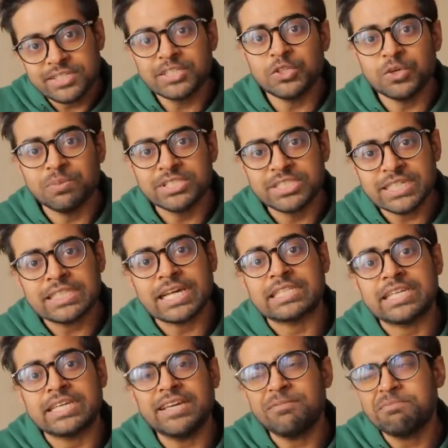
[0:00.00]
তৃতীয় বিশ্বে
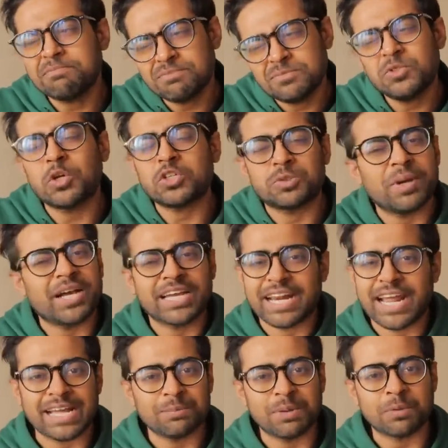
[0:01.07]
তার থেকে দশ
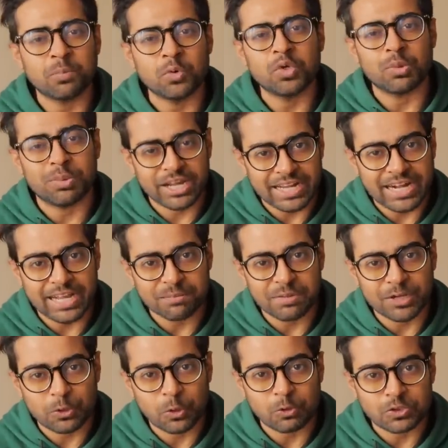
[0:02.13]
ভাগের এক ভাগ পনেরো ভাগের এক
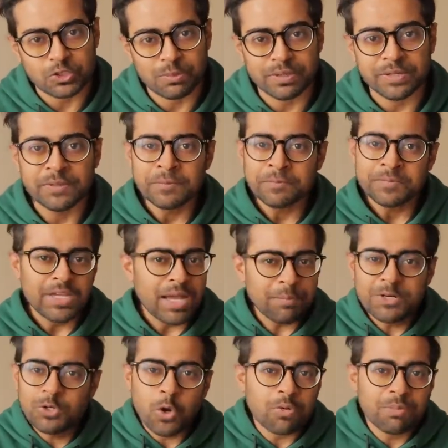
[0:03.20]
ভাগ খরচ হবে
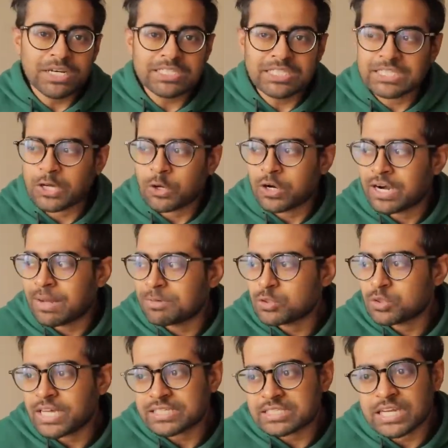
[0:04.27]
আপনি নর্মালি চিন্তা করেন আমার
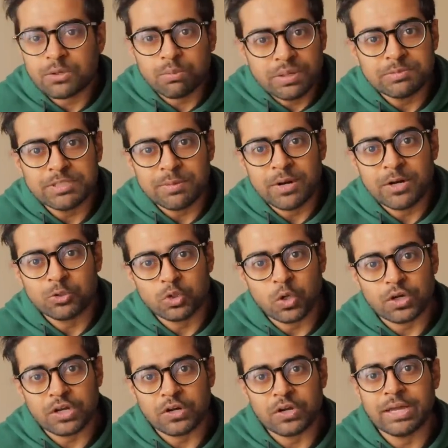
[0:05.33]
যদি আজকে একটা ওয়েবসাইট বানানোর
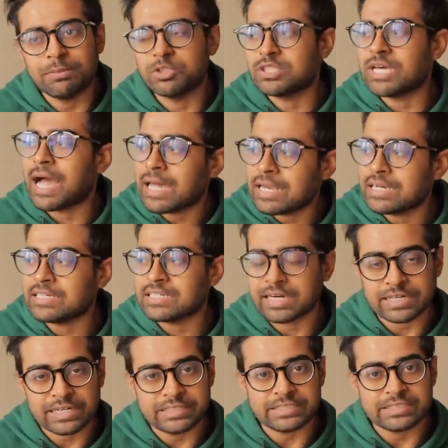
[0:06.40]
দরকার হয় আমি যদি
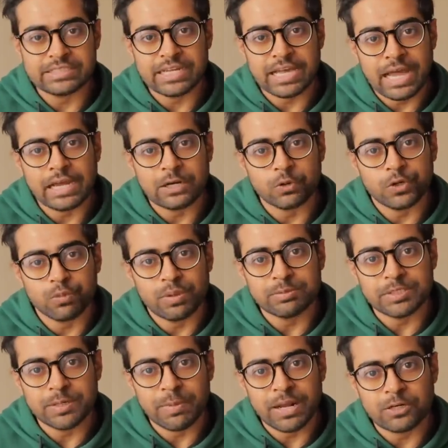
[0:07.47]
আয়ারল্যান্ডের একটা এজেন্সিকে হায়ার করি
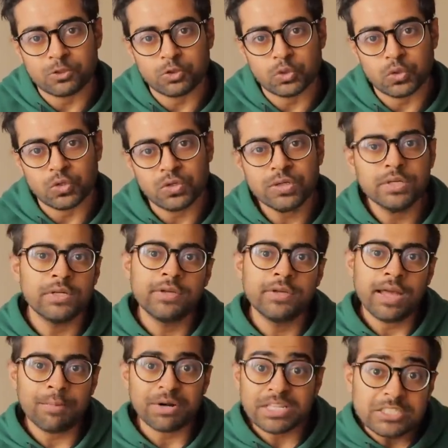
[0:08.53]
ওয়েবসাইট বানানোর জন্য
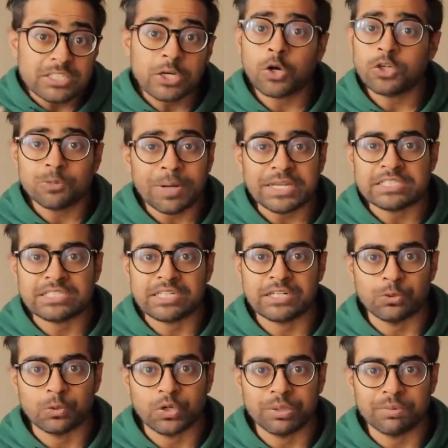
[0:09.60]
আমার কাছ থেকে হয়তো পাঁচ হাজার
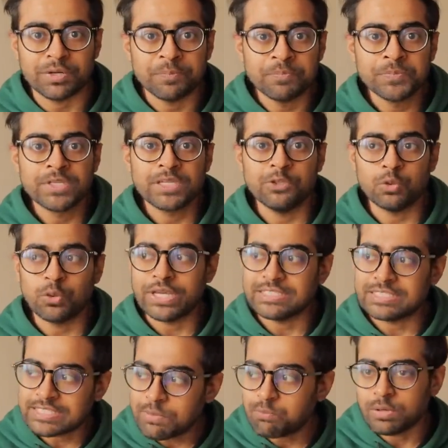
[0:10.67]
ইউরো নেবে কিন্তু
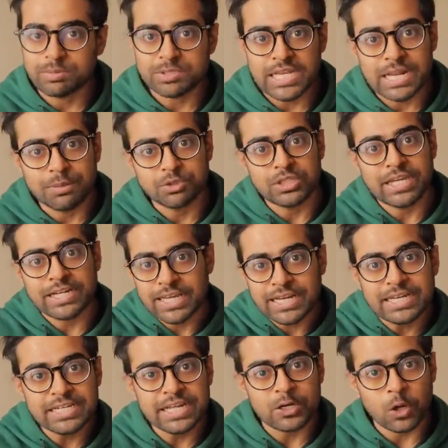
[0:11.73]
এই সেম ওয়েবসাইট আমি যদি একটা
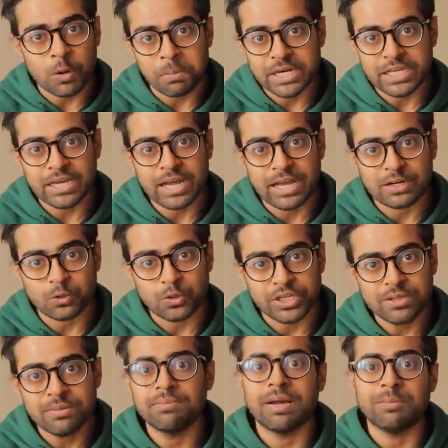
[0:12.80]
ইন্ডিয়ান কোম্পানিকে হায়ার
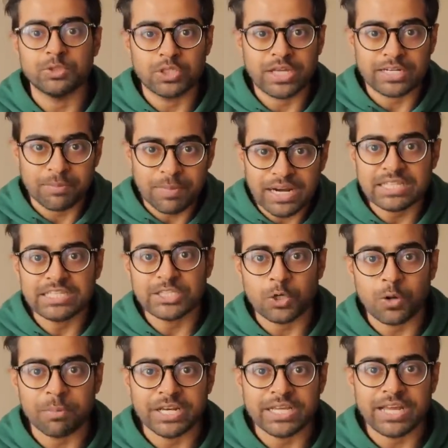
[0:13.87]
করি বা আমি যদি একটা বাংলাদেশি
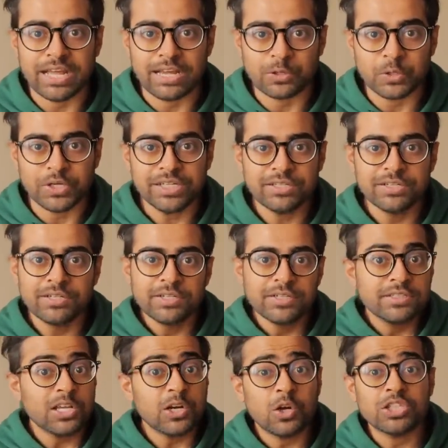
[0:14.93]
কোম্পানিকে হায়ার করি
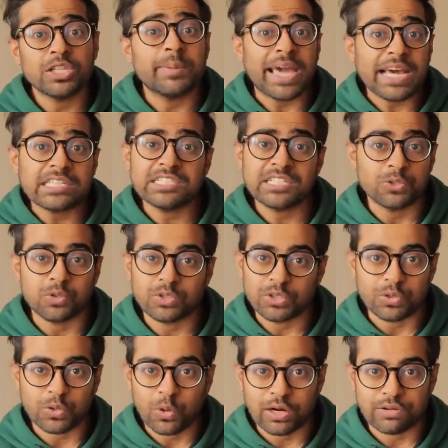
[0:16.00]
তাহলে হয়তো আমি এক হাজার
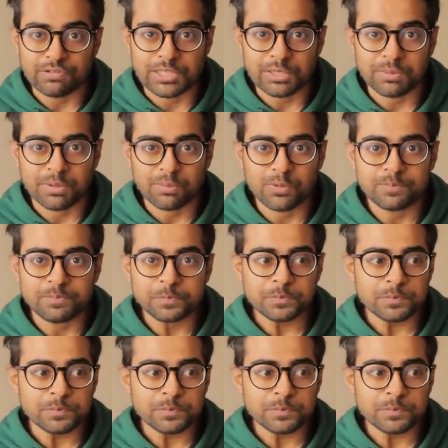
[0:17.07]
ইউরোতে ওটা করায় ফেলতে পারবো